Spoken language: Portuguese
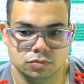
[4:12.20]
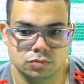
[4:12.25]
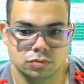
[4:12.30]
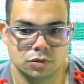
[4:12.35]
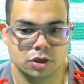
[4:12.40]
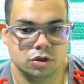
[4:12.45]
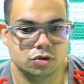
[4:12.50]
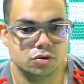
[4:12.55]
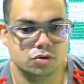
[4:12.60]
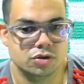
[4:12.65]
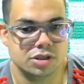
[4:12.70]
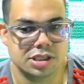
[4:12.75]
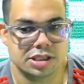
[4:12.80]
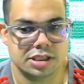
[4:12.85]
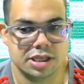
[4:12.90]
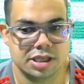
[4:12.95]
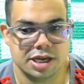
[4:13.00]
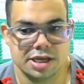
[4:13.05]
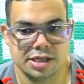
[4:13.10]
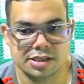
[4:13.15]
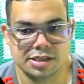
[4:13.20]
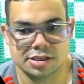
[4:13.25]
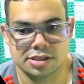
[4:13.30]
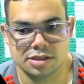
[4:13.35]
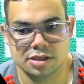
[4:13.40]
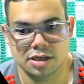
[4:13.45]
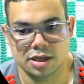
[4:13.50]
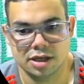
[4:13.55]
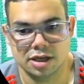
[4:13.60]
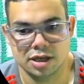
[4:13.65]
D2 e 3.
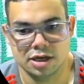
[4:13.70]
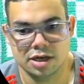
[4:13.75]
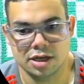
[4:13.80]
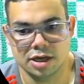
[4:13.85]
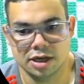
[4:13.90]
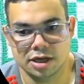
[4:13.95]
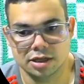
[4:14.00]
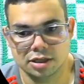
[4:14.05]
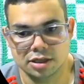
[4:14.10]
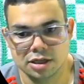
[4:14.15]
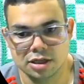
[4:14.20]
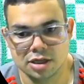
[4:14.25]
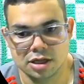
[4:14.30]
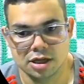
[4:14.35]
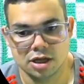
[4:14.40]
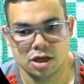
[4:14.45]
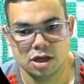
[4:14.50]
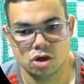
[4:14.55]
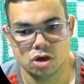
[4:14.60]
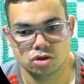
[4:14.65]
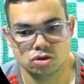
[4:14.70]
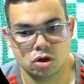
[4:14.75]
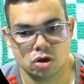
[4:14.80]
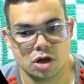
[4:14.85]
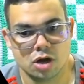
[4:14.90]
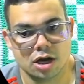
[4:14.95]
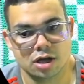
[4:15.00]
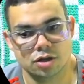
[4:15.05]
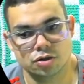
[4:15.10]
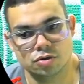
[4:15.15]
Ele anda. Eu jogo
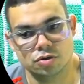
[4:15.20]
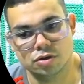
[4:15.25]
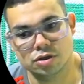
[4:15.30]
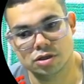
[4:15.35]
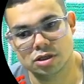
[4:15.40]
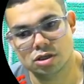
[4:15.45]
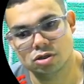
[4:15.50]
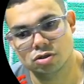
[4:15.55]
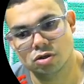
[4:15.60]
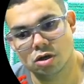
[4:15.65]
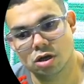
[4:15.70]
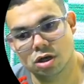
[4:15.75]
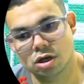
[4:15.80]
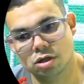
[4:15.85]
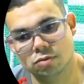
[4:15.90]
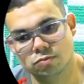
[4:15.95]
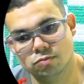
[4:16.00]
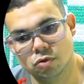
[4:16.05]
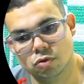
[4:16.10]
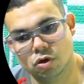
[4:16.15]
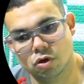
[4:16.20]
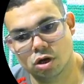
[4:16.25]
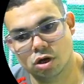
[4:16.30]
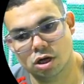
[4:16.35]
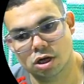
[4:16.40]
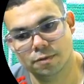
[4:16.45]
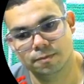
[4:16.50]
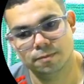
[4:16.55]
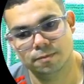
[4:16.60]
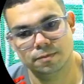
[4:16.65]
H2. Ele joga,
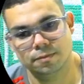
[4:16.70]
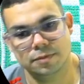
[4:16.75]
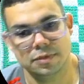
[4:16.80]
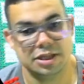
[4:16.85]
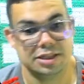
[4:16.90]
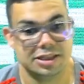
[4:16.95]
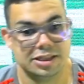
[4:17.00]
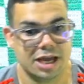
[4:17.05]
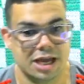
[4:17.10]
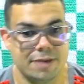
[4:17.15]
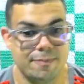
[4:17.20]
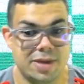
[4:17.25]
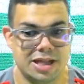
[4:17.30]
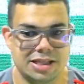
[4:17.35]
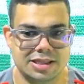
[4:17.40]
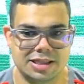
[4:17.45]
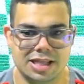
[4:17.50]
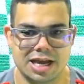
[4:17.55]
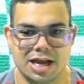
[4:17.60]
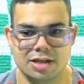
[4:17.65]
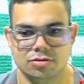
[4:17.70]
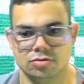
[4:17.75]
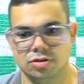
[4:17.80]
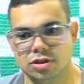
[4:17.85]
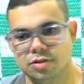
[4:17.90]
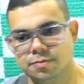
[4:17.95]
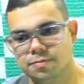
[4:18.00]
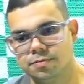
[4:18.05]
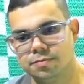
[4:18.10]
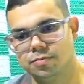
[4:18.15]
troca. E está empatado,
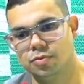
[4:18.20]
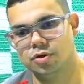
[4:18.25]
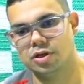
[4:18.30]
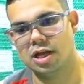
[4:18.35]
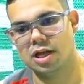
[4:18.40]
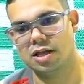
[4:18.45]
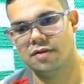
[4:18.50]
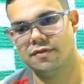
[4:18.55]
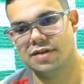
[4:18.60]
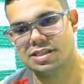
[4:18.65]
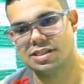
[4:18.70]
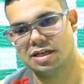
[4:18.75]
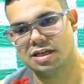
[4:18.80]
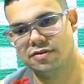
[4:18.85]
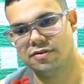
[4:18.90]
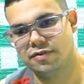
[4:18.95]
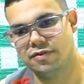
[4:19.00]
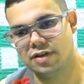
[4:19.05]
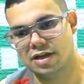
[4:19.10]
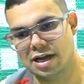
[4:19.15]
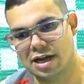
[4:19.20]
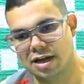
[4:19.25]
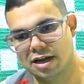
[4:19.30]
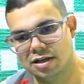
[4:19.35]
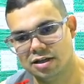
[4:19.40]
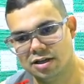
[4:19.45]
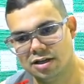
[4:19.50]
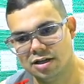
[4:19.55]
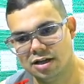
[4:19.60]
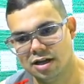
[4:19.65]
né? Porque aqui vai sacrificar.
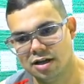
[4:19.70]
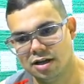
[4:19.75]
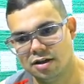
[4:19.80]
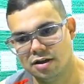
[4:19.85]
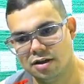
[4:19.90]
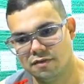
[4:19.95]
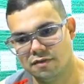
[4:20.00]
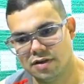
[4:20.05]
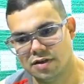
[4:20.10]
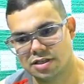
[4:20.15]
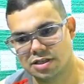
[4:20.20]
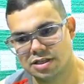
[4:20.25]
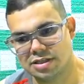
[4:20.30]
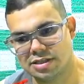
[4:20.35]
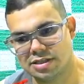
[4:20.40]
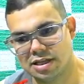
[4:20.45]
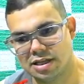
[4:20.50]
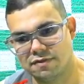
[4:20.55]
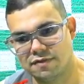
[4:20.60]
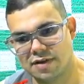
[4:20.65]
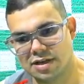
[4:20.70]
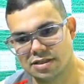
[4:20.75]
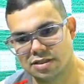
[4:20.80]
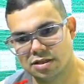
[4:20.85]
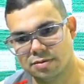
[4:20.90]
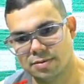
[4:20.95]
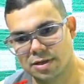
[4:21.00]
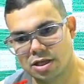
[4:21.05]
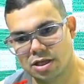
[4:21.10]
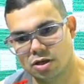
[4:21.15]
Veja que se ele faz
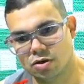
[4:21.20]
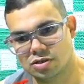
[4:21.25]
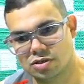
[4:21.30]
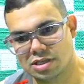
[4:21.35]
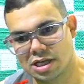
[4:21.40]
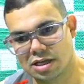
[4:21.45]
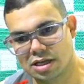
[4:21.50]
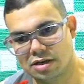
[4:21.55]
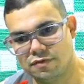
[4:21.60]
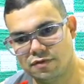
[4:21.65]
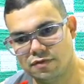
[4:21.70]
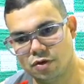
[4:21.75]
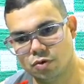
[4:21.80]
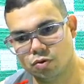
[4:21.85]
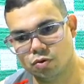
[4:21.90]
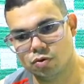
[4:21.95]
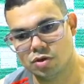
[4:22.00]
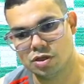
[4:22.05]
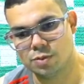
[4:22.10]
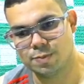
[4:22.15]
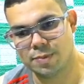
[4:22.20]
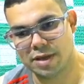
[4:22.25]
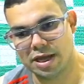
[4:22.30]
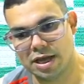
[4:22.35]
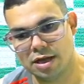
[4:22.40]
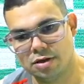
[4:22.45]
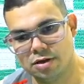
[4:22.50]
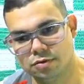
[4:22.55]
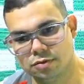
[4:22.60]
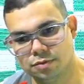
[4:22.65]
dama aqui, eu sacrifico no
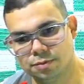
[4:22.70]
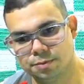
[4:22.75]
espelho